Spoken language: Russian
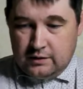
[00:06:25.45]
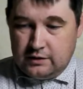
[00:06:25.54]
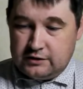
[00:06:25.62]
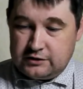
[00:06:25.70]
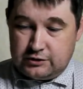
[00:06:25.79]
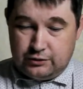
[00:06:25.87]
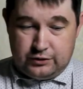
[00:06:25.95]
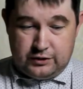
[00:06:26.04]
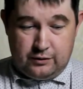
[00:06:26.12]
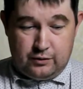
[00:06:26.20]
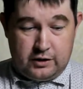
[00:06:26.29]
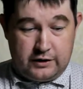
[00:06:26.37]
Стоит
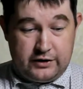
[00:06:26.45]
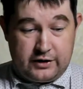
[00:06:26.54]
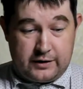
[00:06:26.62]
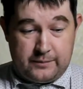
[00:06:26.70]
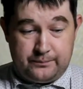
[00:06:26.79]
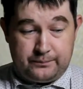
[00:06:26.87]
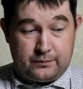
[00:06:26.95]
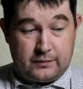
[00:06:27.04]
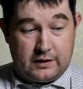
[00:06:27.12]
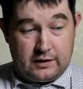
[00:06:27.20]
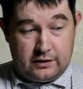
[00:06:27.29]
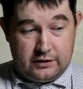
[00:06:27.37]
того, однако,
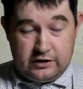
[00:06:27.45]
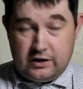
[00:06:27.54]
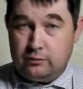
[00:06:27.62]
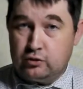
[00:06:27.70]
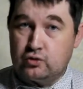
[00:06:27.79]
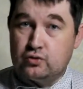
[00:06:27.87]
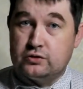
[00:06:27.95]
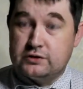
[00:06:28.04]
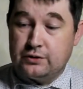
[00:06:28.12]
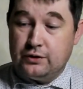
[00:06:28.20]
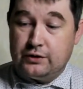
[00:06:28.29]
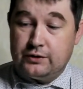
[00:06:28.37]
Даниэль Бужу
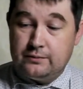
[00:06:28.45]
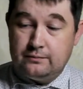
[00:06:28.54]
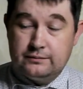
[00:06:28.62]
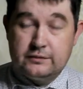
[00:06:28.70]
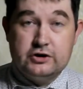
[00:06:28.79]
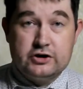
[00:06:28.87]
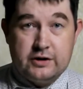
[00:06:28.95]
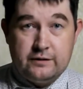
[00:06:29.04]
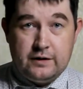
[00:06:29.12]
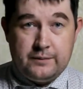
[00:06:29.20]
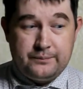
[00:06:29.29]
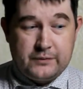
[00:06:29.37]
стоит
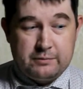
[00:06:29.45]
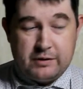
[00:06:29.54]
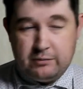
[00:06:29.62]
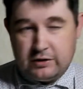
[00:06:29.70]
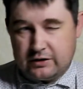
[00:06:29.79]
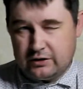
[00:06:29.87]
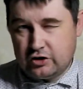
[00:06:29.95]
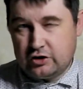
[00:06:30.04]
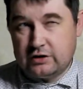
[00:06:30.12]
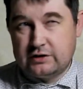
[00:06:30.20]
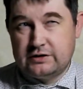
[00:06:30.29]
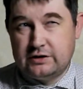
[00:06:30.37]
дешевле, примерно
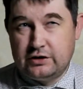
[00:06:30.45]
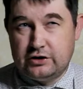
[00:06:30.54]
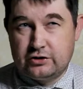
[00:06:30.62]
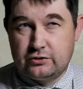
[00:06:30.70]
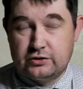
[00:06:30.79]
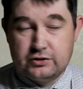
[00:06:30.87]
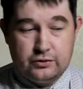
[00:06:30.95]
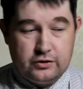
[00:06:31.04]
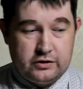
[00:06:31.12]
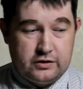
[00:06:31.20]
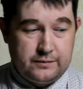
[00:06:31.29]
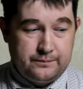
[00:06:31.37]
14 тысяч он
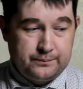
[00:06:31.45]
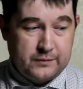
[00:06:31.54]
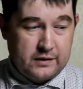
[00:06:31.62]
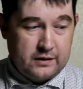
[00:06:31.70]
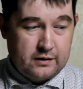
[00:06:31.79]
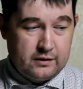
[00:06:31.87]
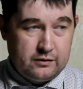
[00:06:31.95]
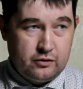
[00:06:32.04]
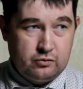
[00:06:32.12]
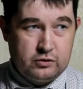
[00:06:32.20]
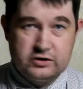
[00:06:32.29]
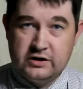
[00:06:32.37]
стоит,
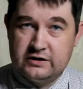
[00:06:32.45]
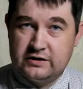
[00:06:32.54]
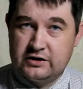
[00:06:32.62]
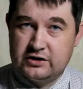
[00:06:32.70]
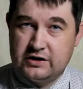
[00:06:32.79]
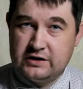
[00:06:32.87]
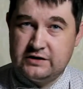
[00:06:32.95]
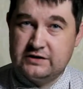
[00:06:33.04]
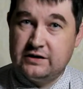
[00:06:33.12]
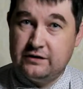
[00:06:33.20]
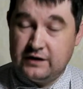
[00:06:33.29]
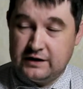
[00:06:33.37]
но можно даже найти
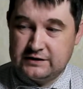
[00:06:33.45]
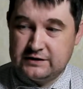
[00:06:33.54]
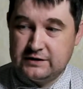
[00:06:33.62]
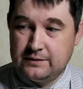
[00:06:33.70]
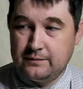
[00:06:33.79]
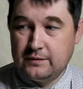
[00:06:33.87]
за 12.